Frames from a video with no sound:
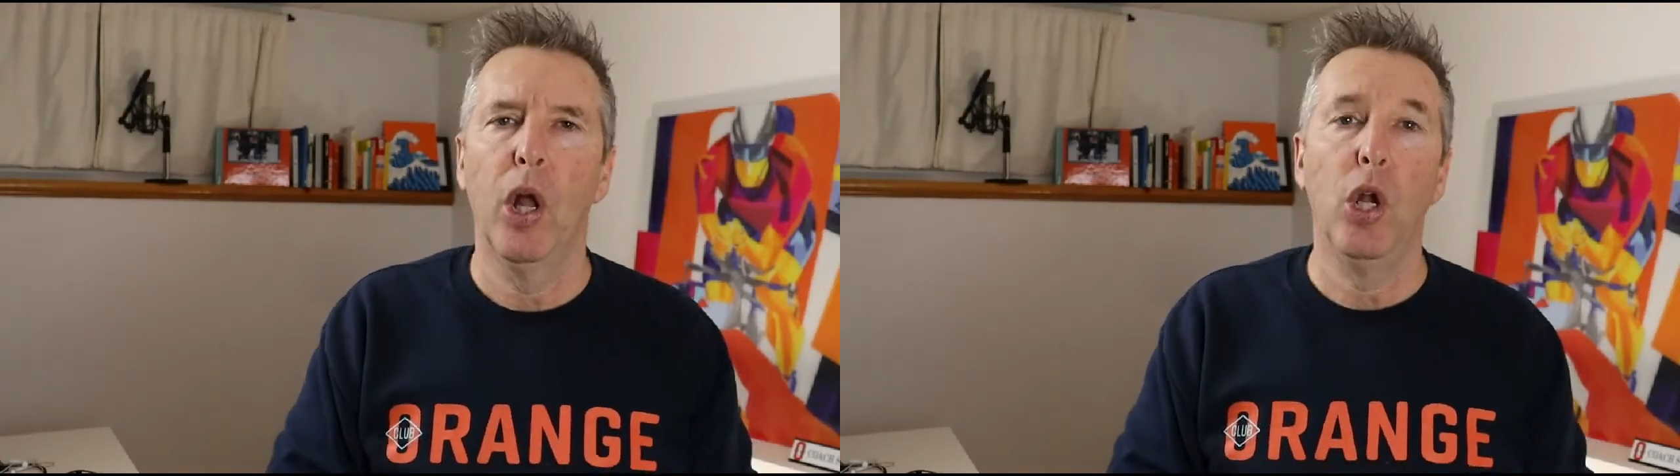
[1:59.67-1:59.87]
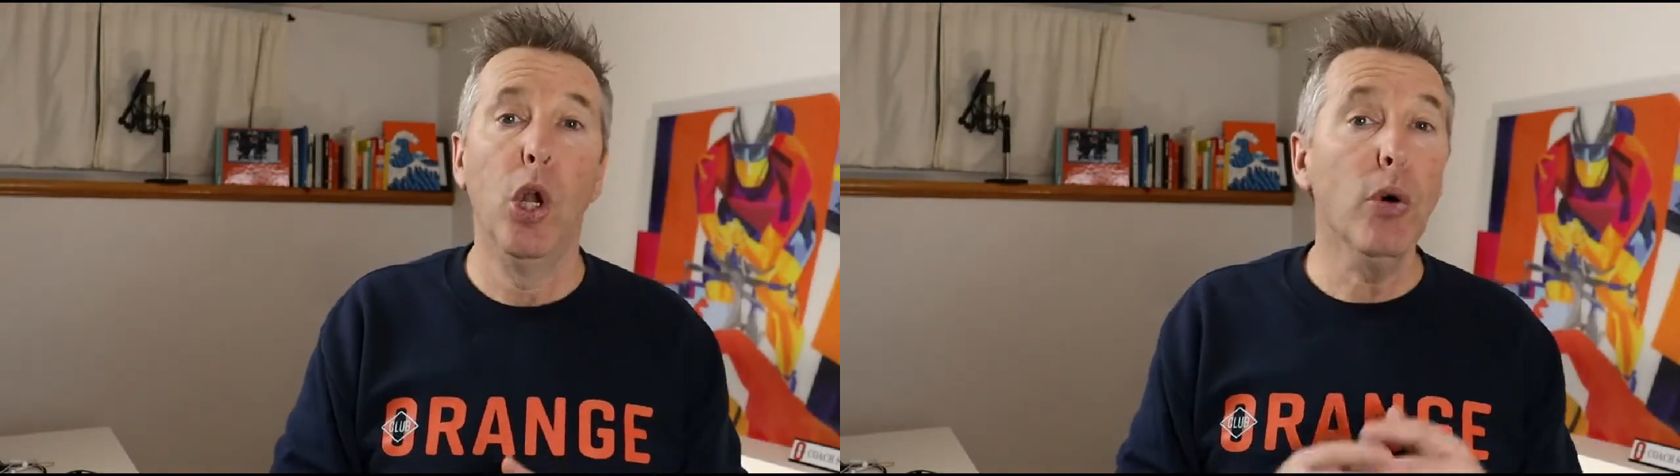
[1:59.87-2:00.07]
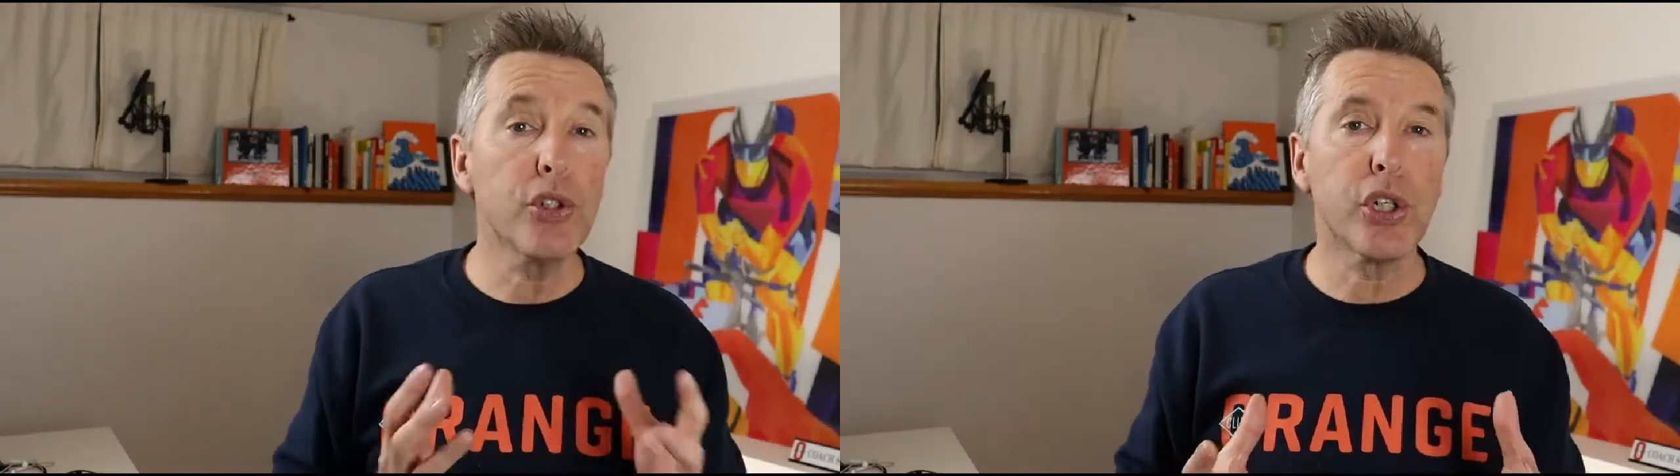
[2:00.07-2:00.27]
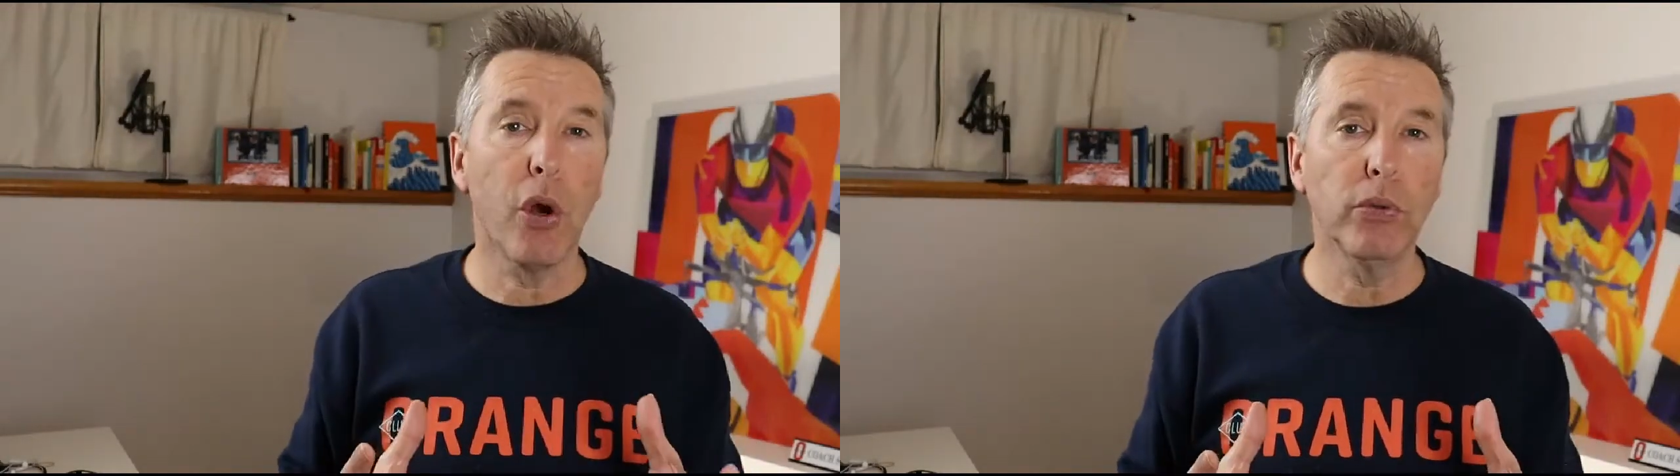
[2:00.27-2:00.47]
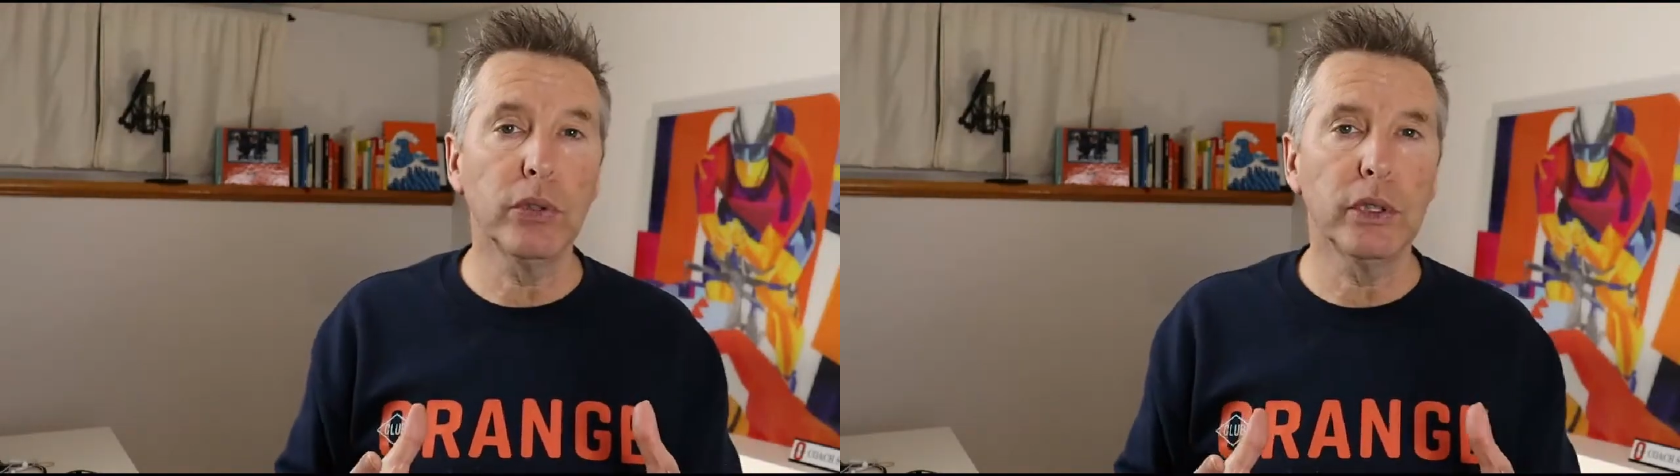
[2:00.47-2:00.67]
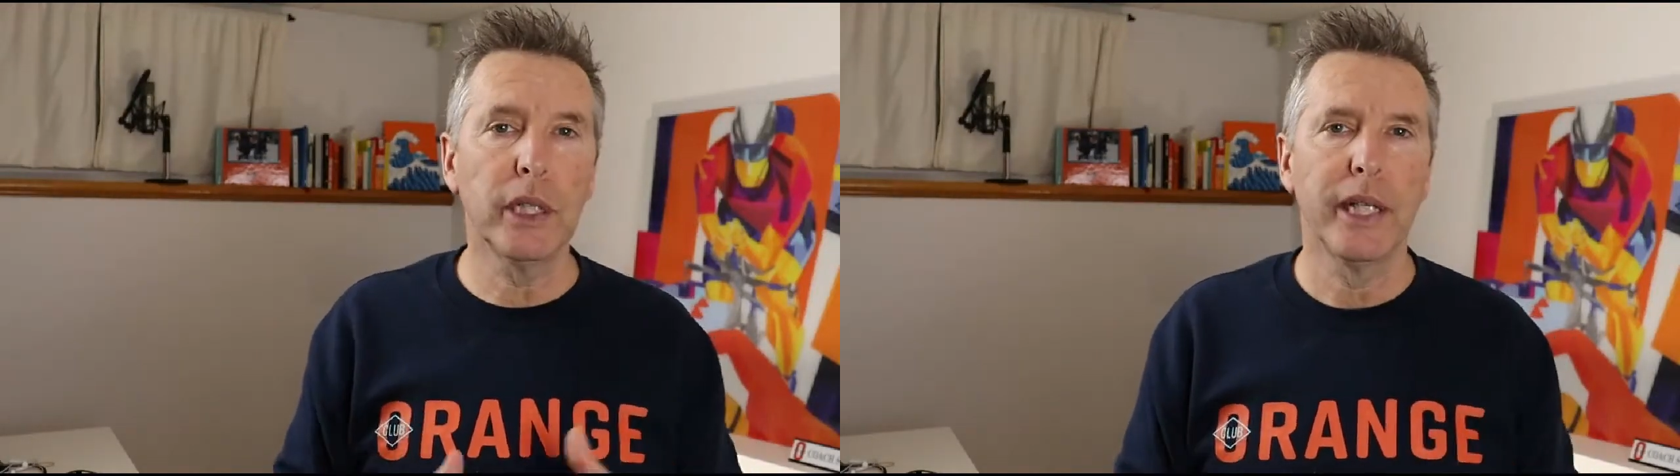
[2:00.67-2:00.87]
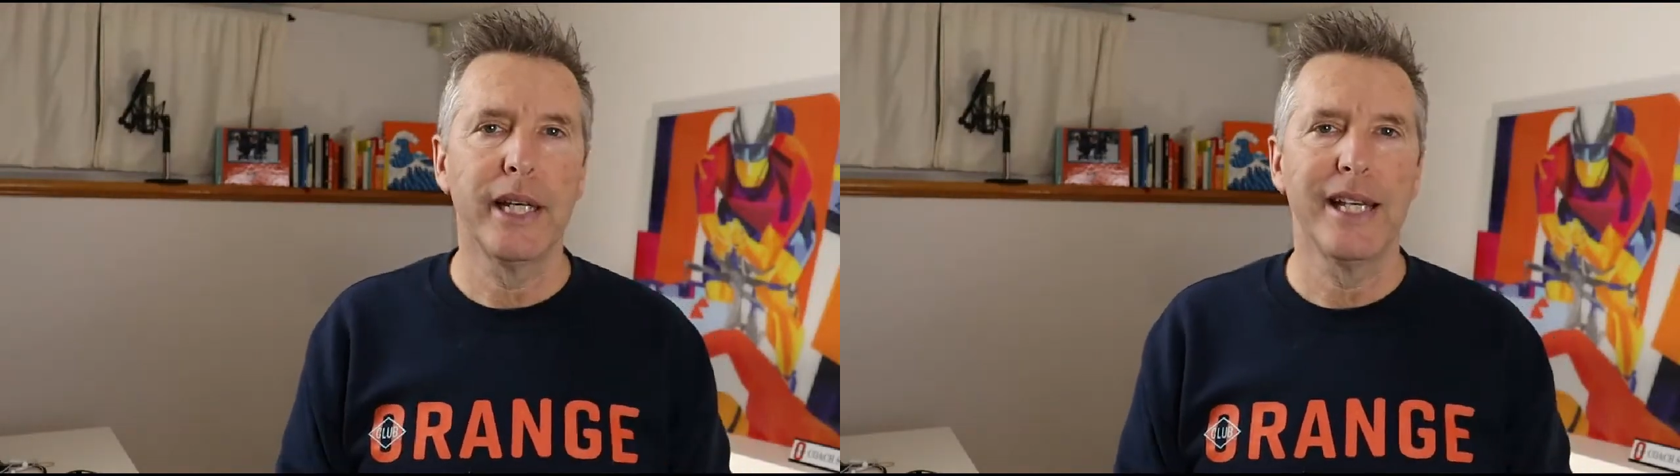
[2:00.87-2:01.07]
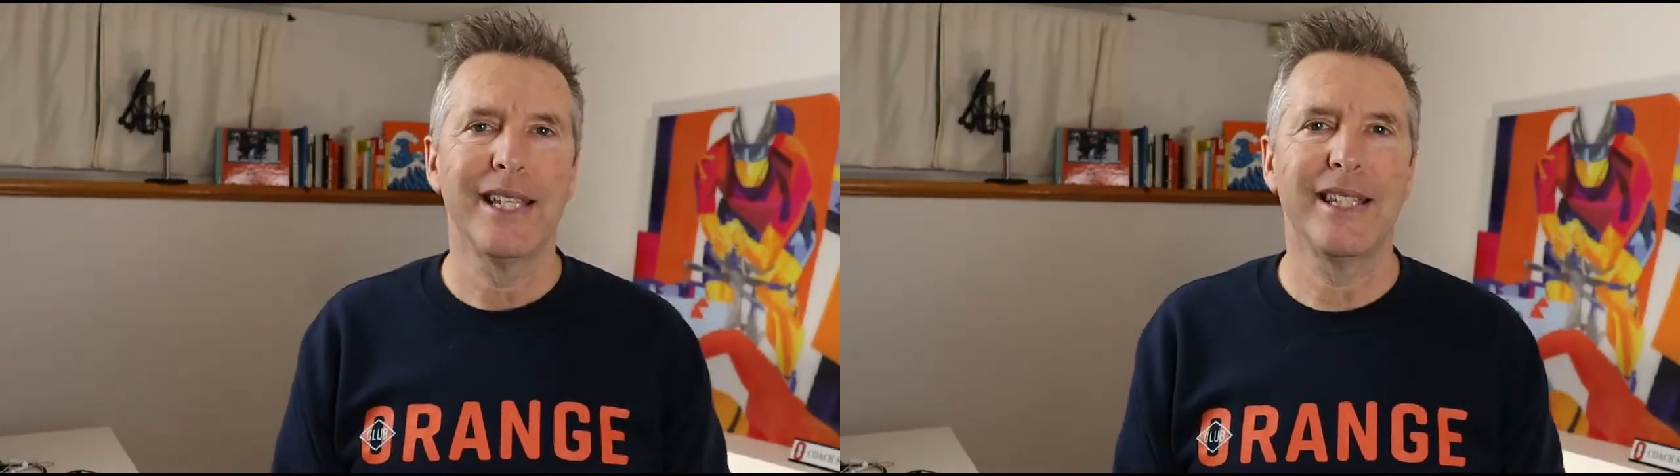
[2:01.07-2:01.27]
L'autre chose,
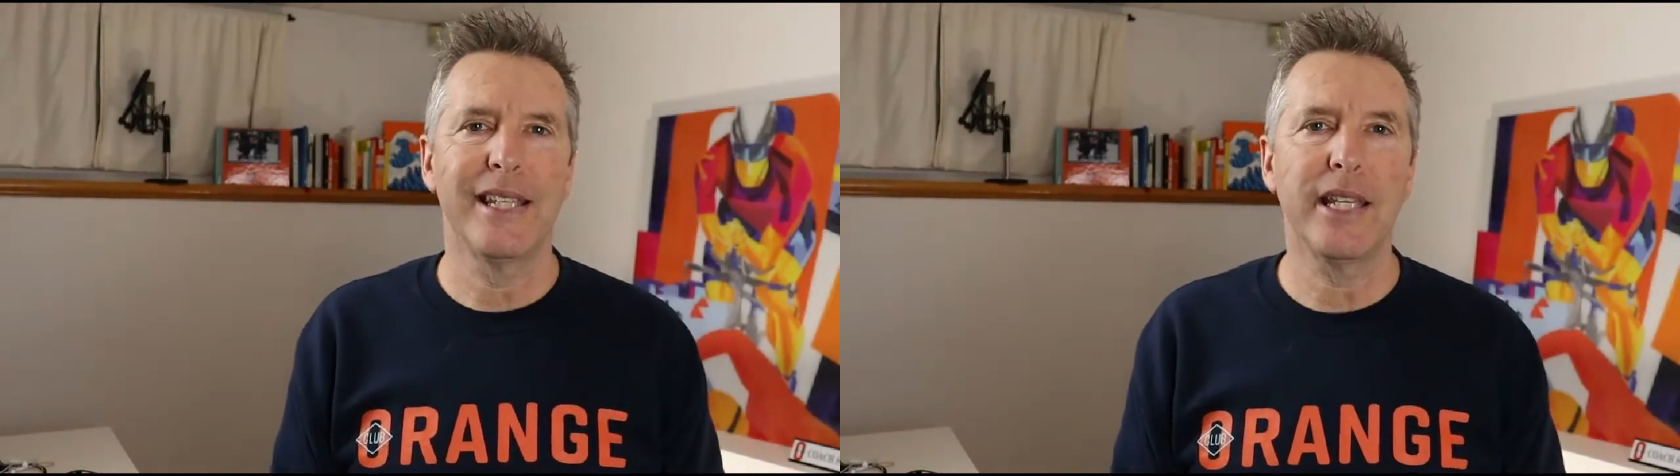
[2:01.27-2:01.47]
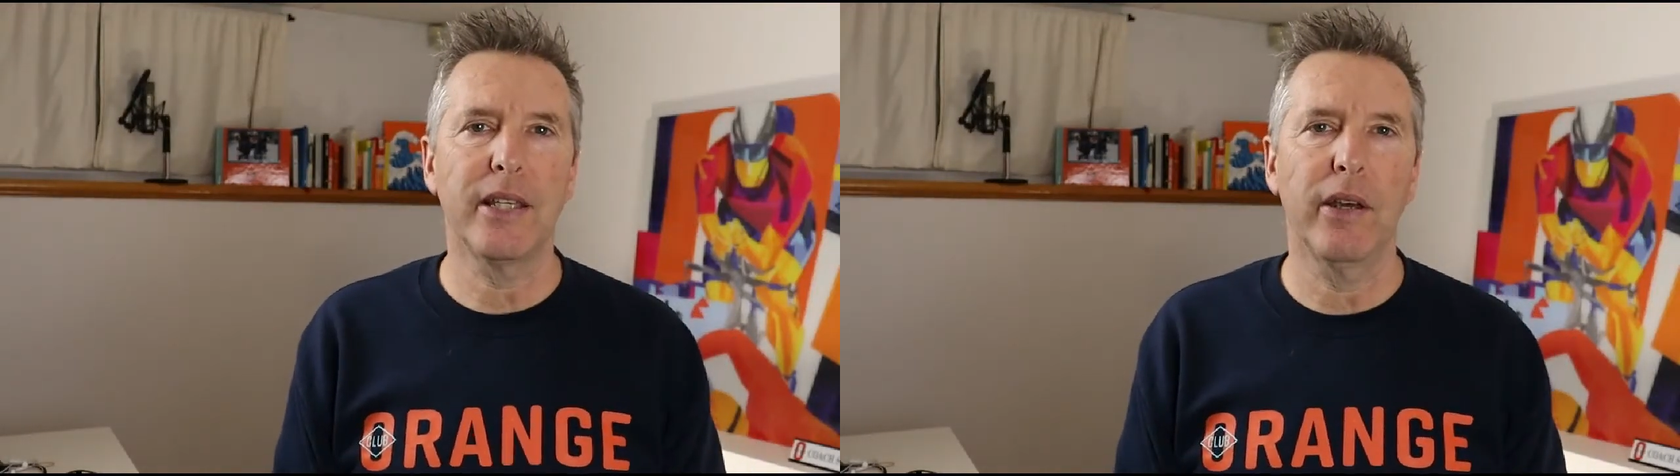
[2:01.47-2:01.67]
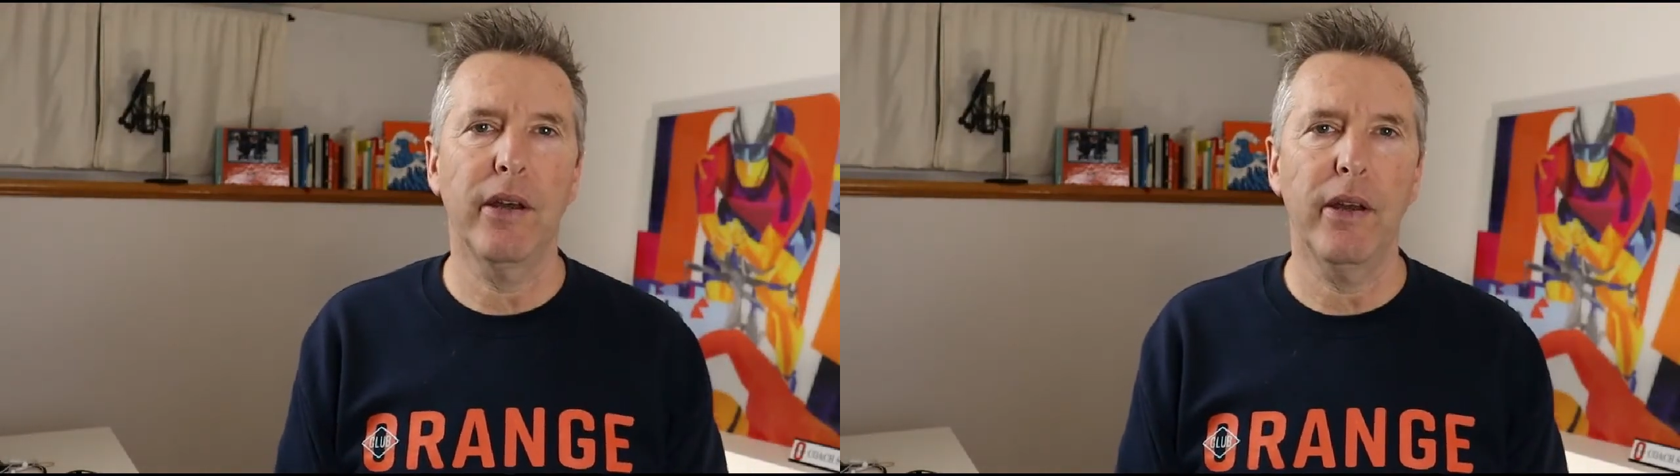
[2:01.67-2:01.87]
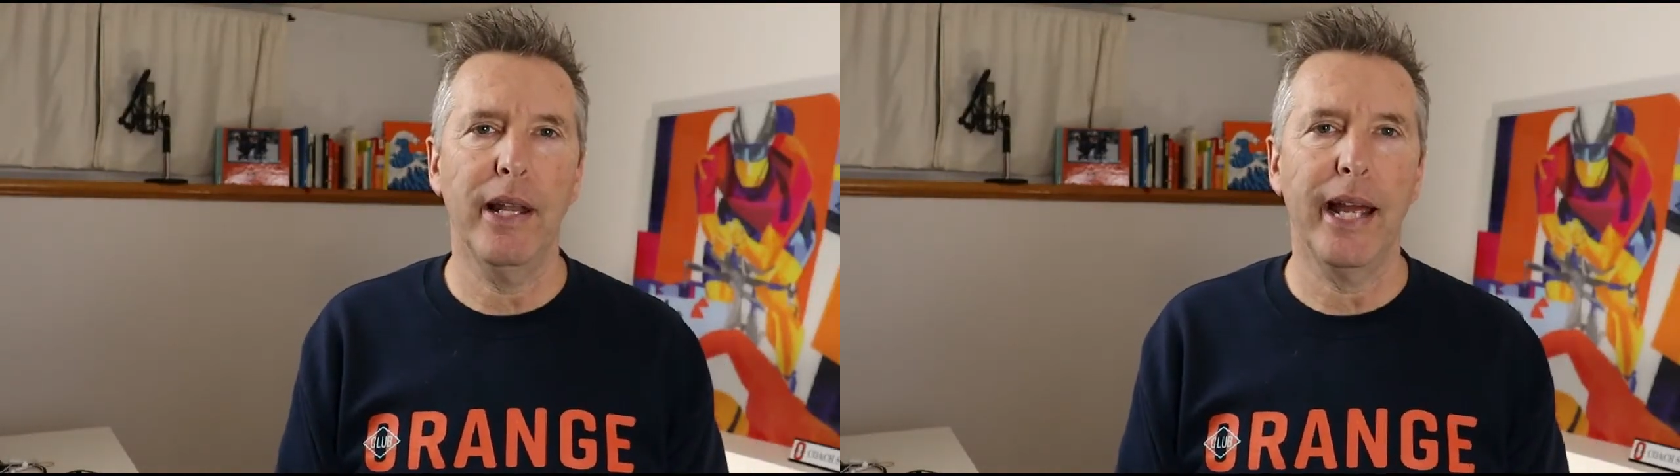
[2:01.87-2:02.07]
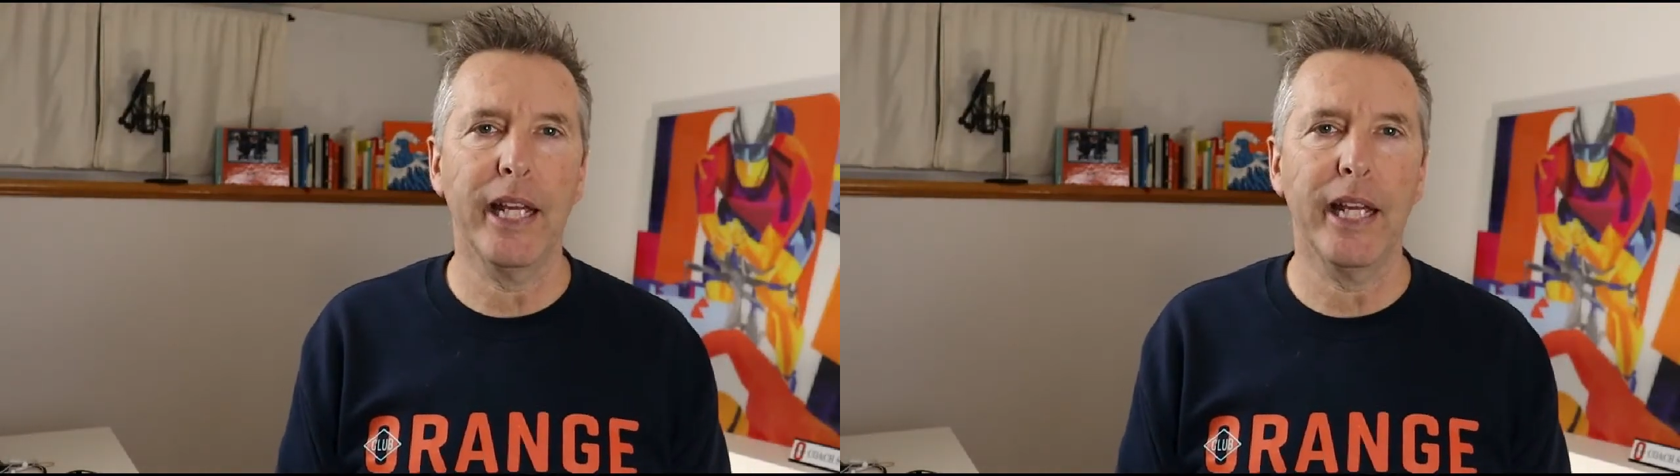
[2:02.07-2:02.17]
c'est que la